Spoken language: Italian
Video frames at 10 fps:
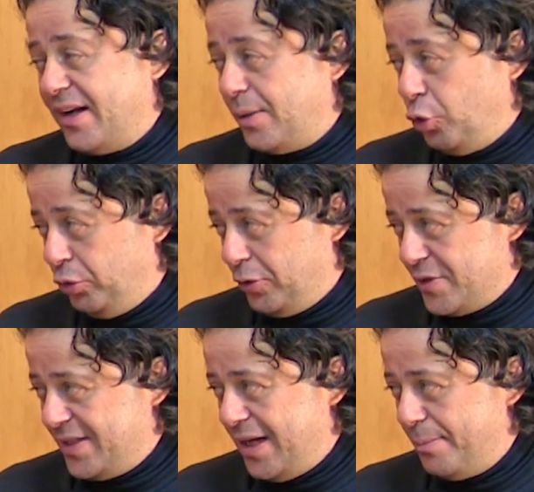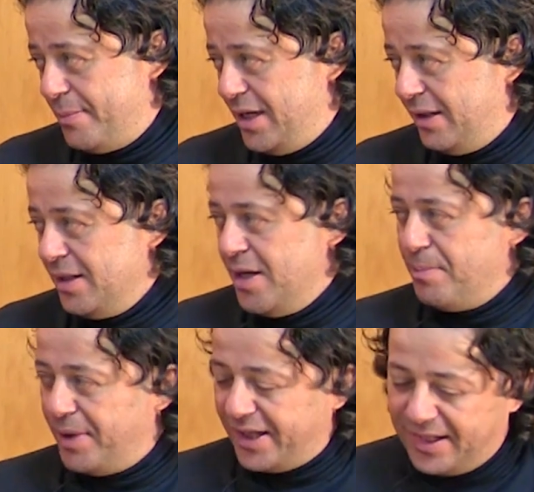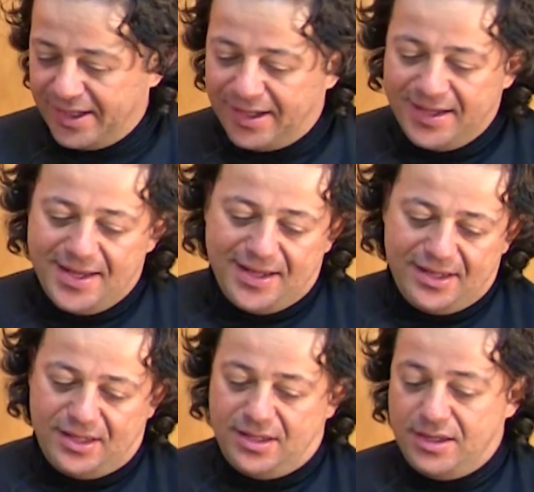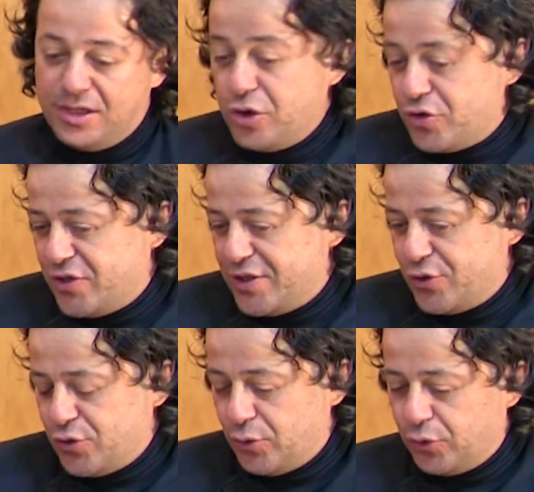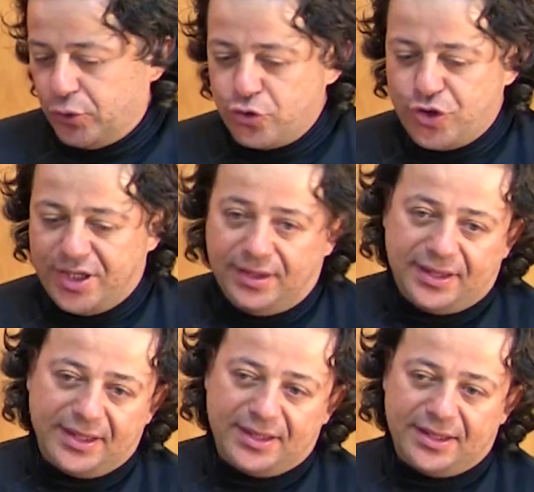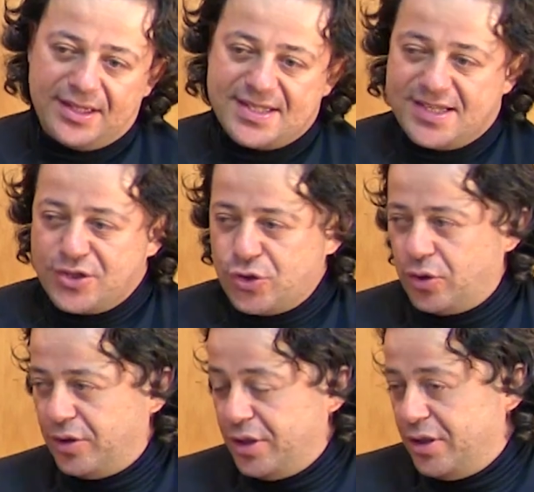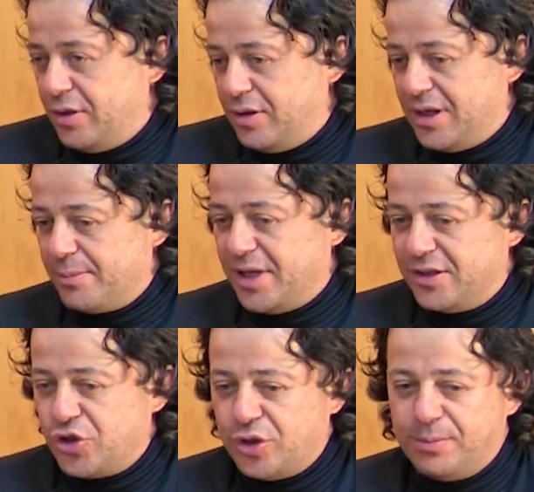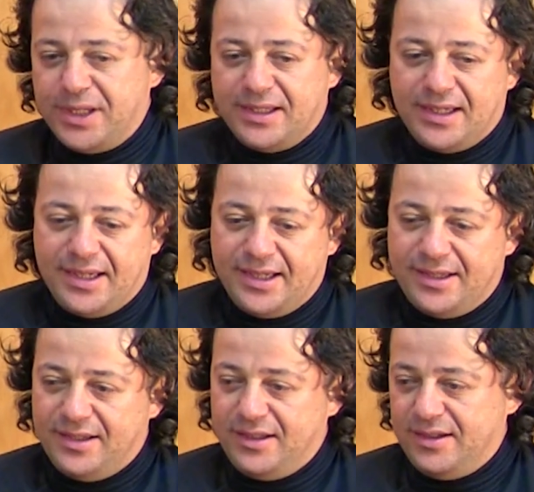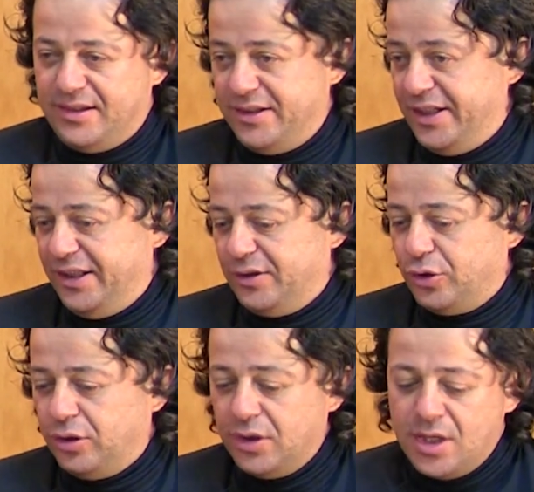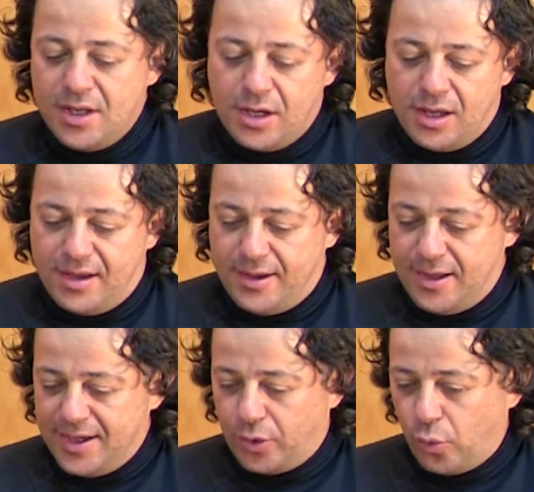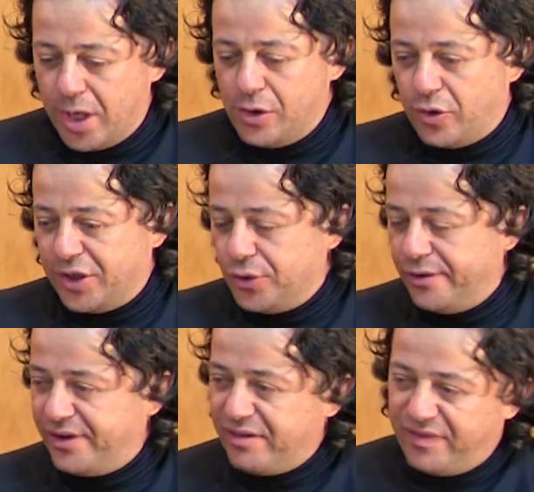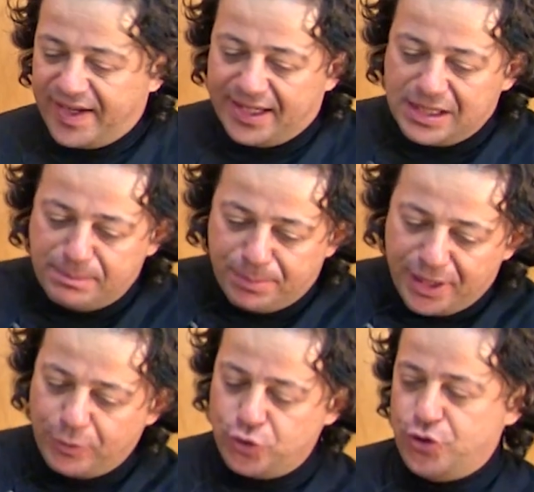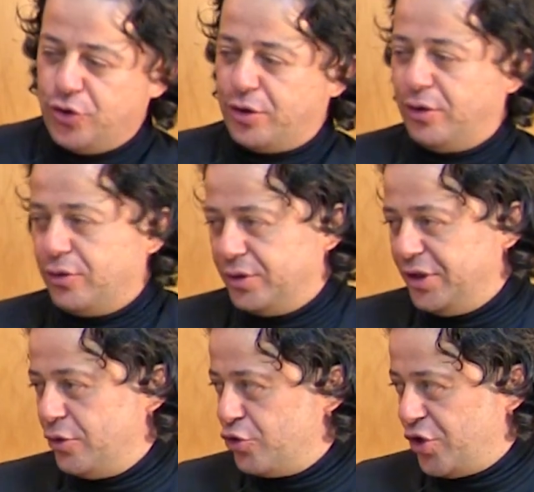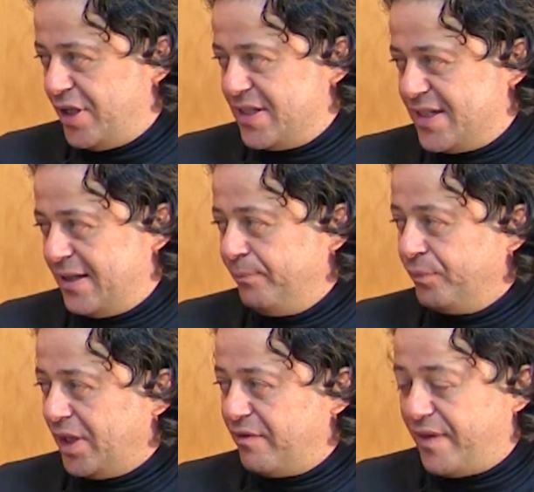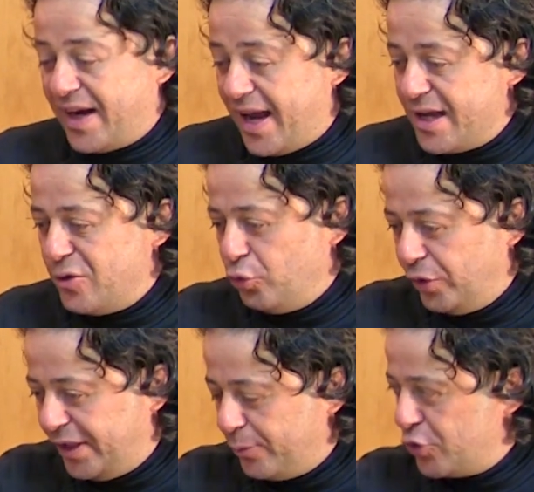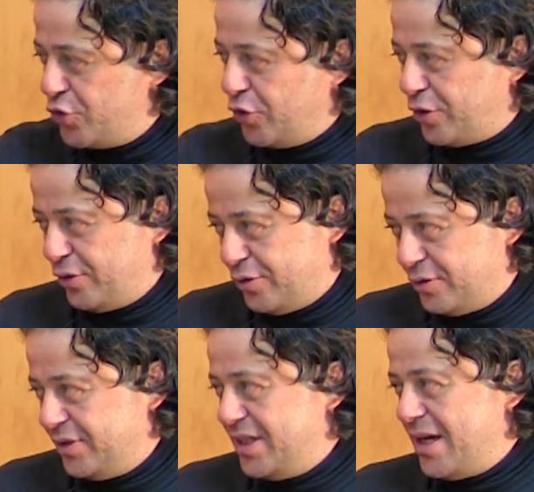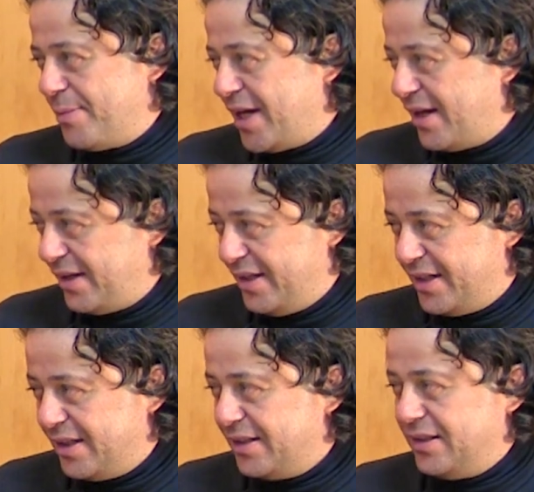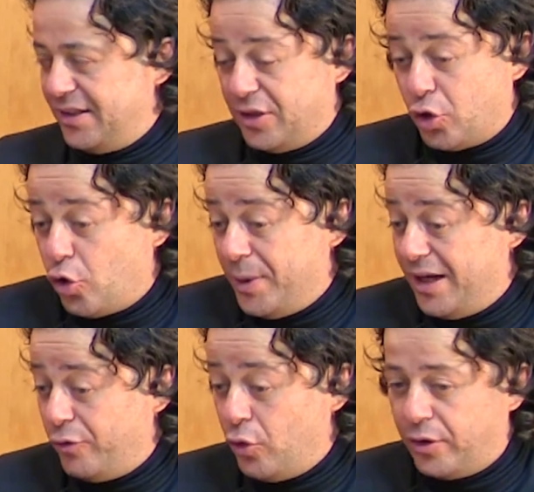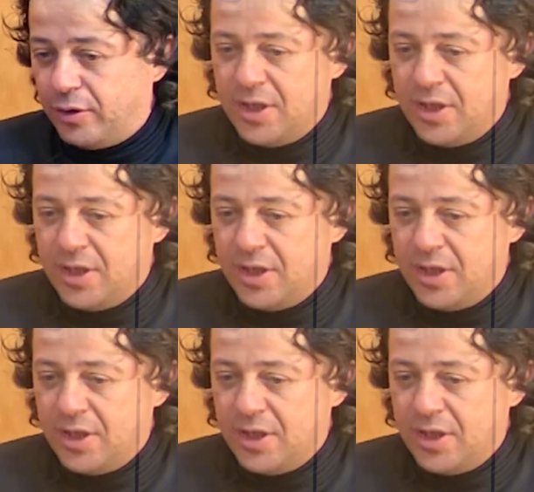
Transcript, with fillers: molto stabile, perché eh, io stesso sono un docente, se so io la mia disciplina è eh, diritto, eh, quello che dovrei fare il primo giorno di docenza farei l'ultimo giorno della mia carriera eh, come lavoro.